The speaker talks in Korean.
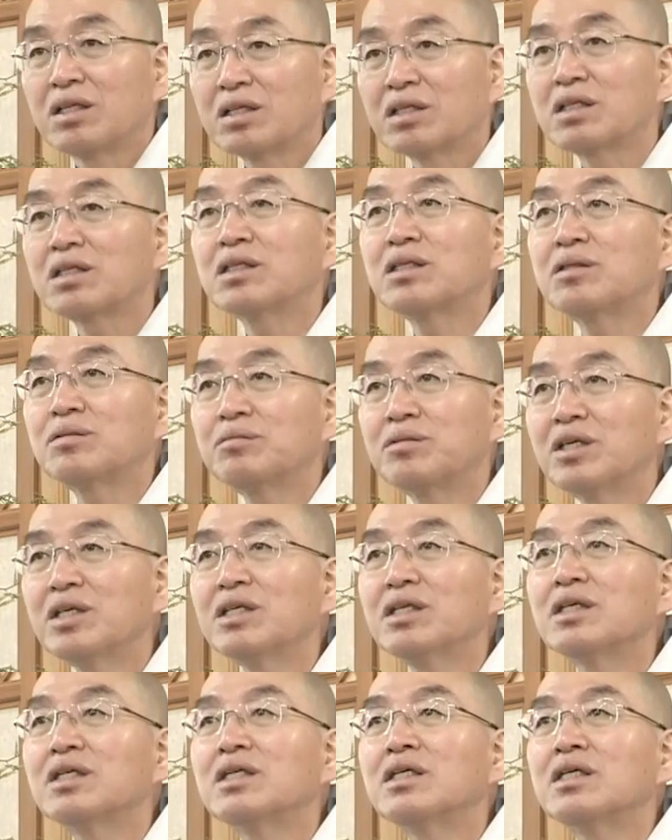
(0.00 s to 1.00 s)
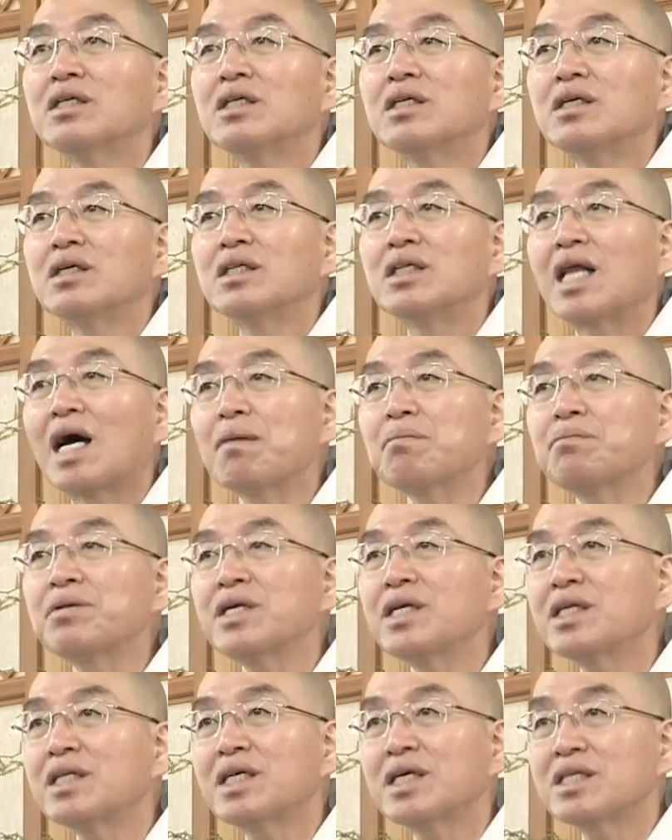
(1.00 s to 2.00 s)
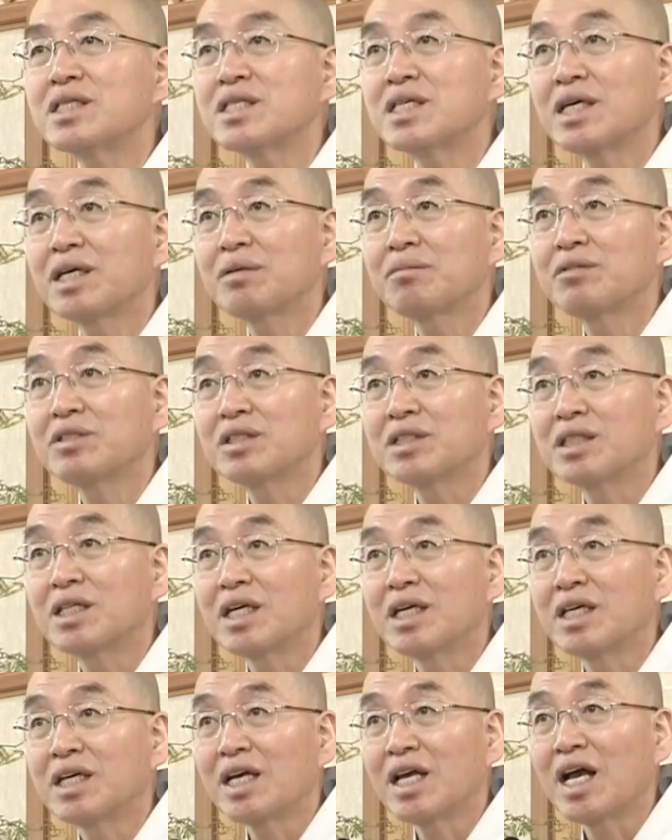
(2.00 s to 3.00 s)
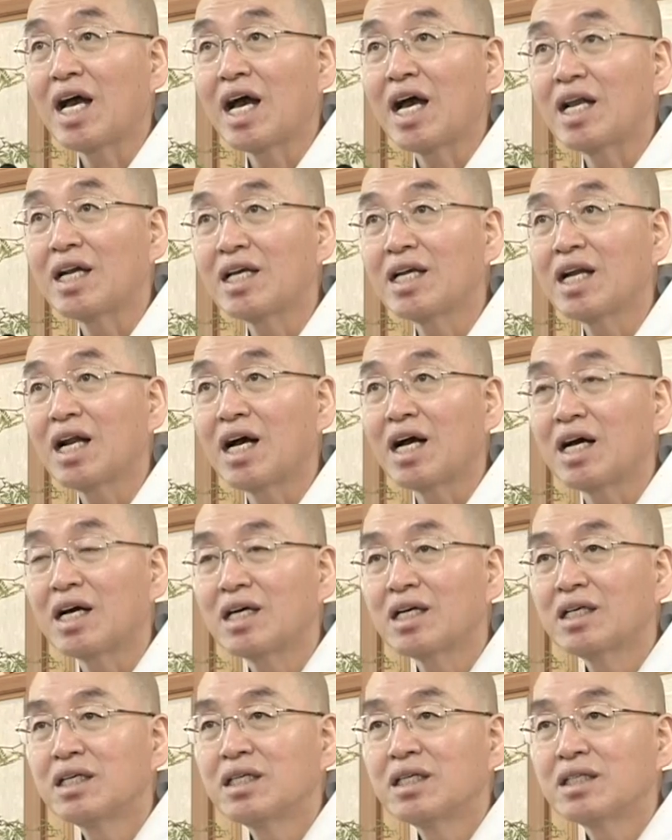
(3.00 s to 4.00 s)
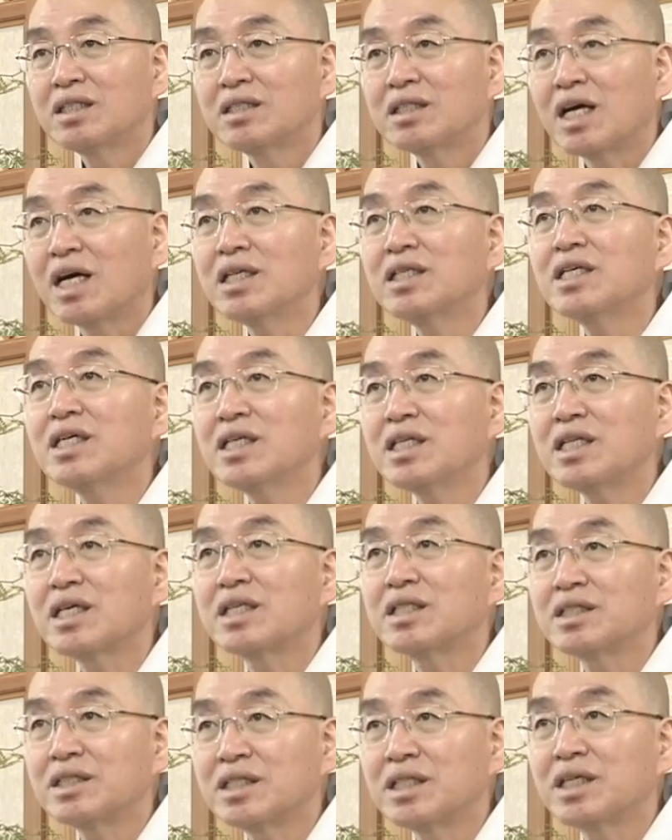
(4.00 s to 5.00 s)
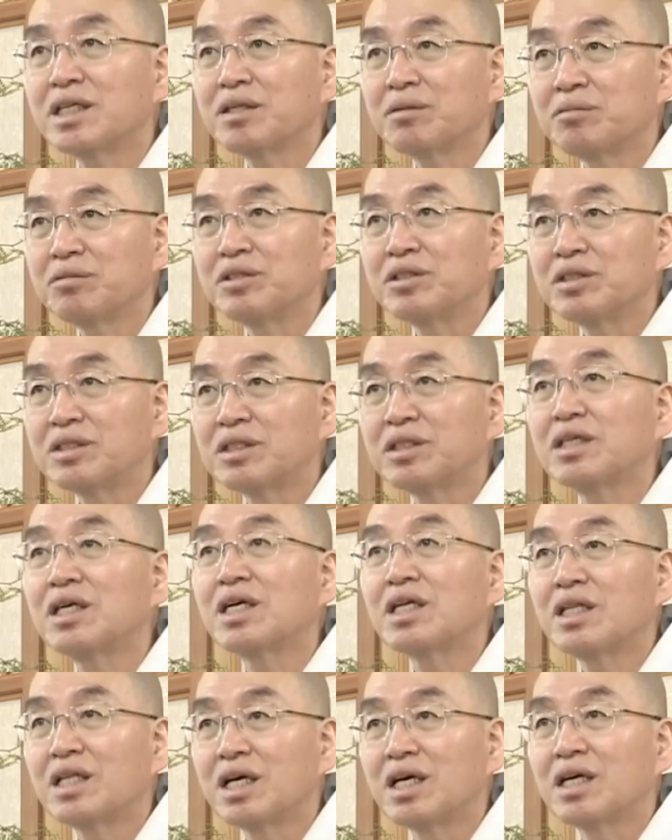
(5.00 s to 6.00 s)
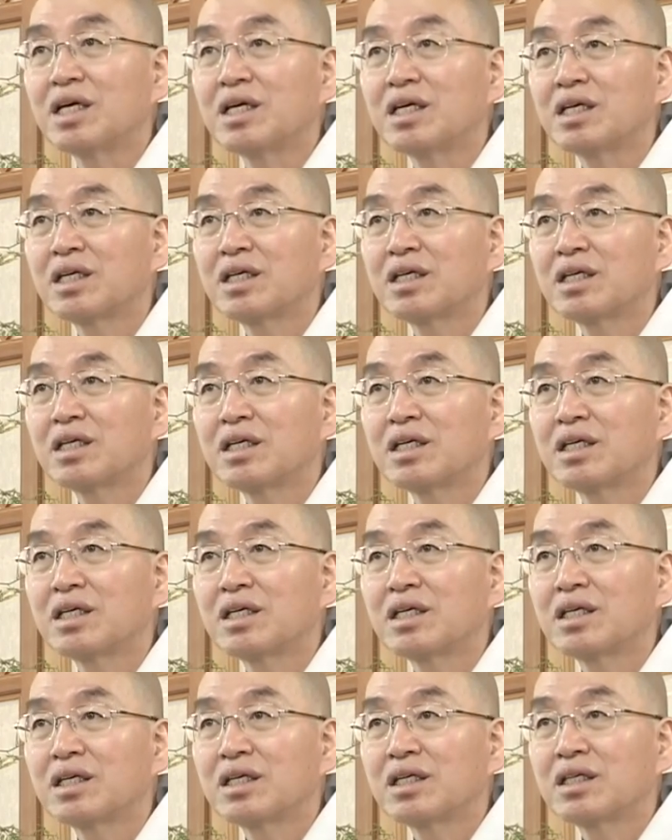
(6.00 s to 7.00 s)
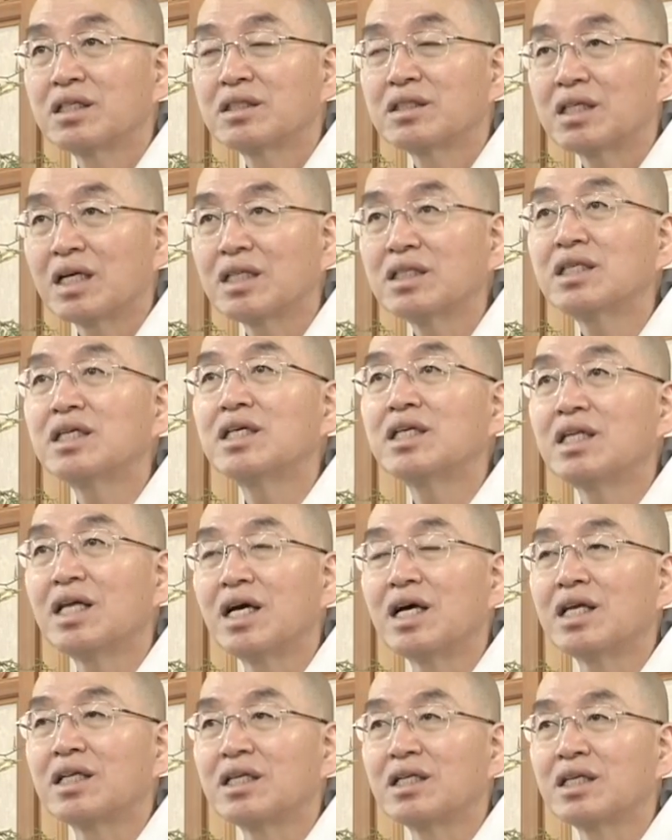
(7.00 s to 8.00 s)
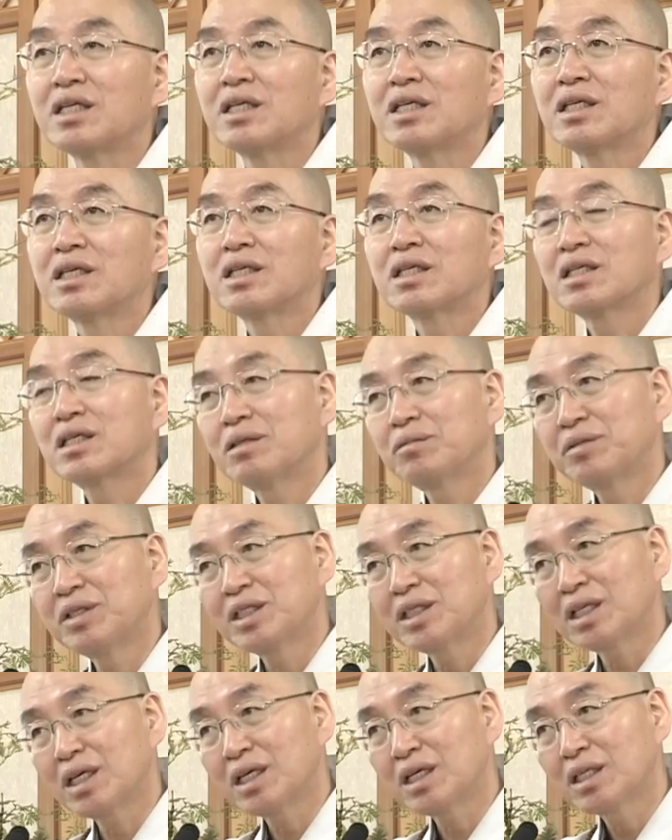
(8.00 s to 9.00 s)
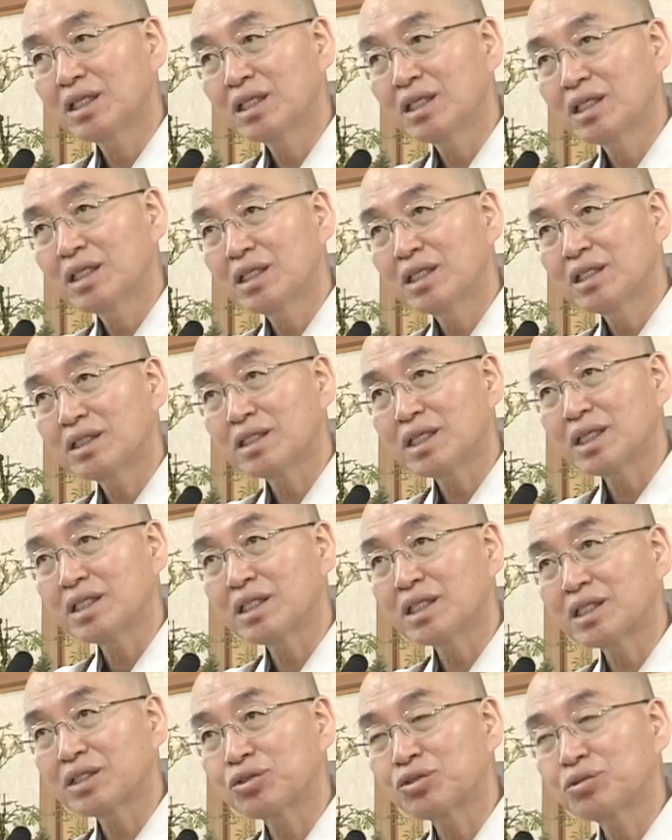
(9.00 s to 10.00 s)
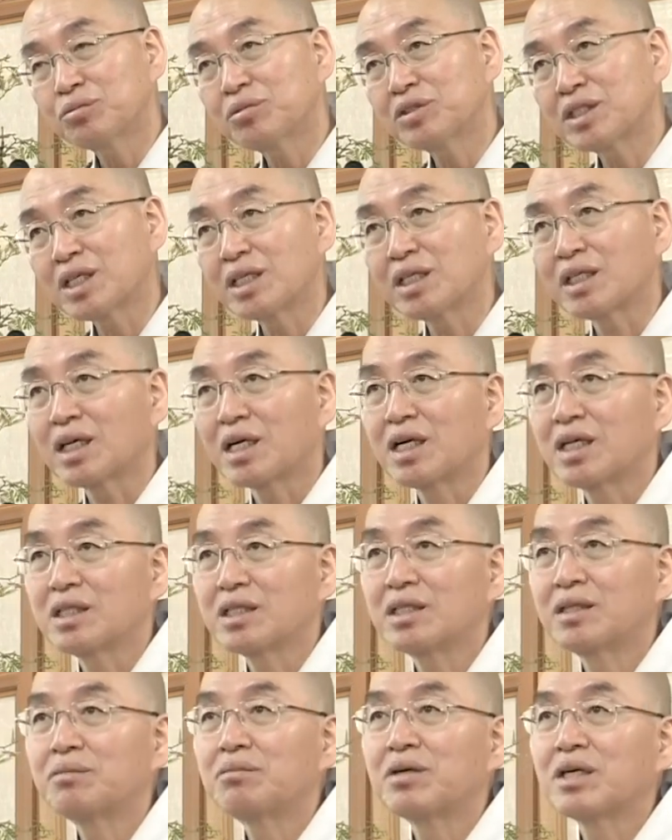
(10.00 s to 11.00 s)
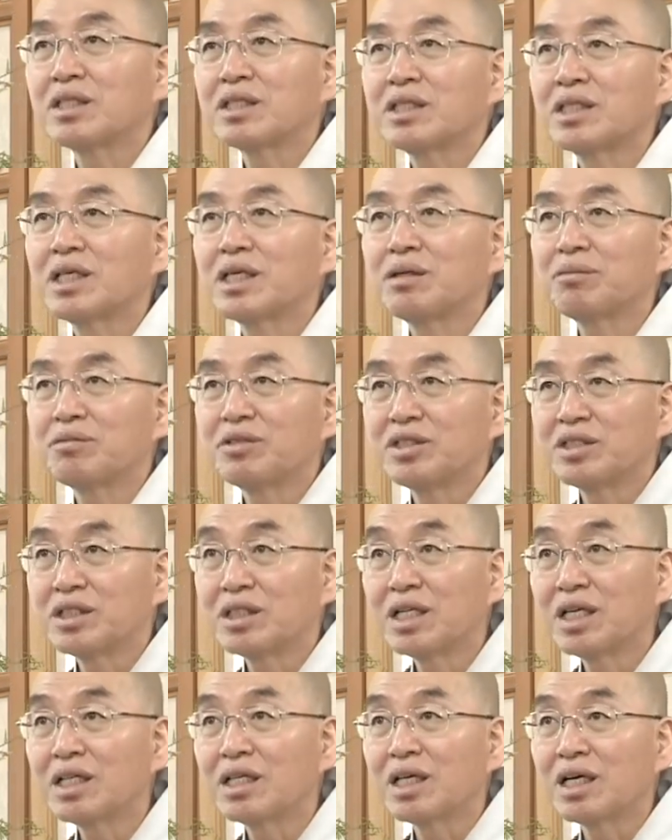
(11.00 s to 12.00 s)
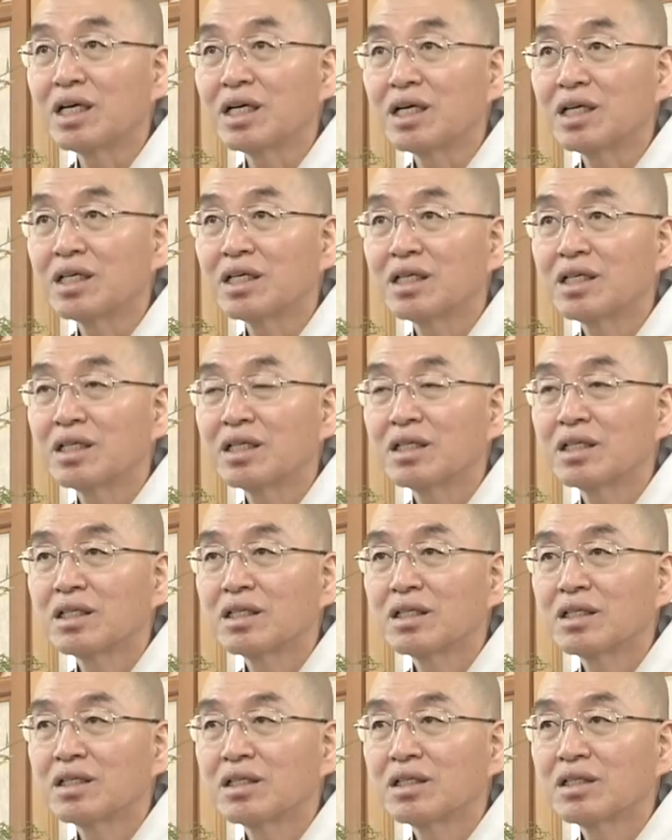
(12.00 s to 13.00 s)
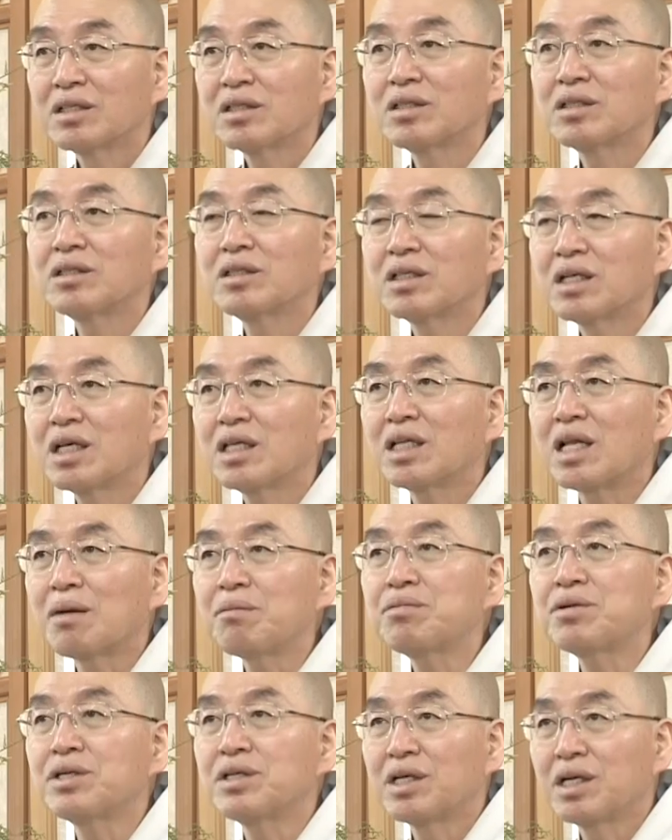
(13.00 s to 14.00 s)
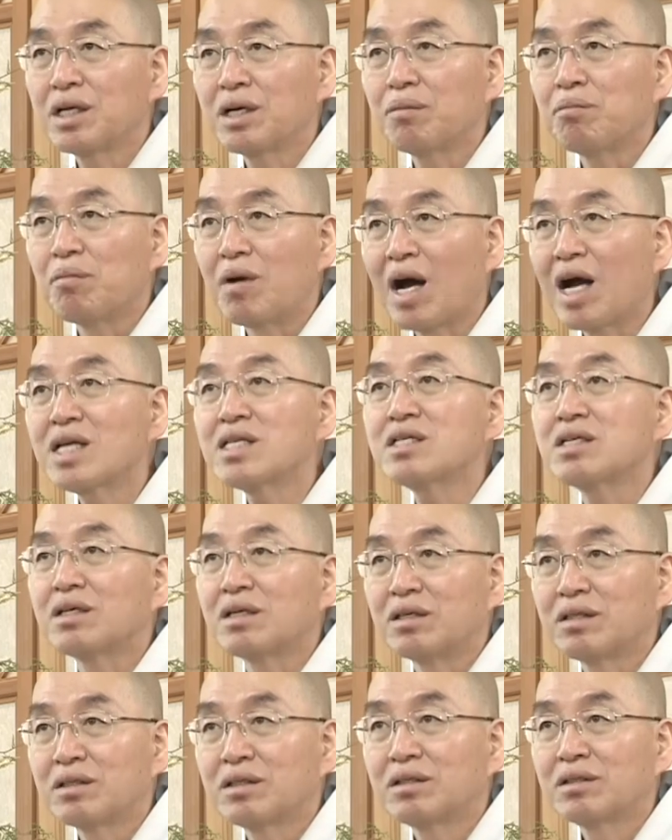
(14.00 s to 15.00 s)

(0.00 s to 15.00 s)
그러면 남편에 대한 책임을 지라는 게 아니라 자녀에 대한 책임을 져야 돼. 자녀에 대한. 그러면 이제 자녀가 스무 살 때까지는 엄마가 책임을 져야 돼. 그러니까 남편 얘기가 맞아.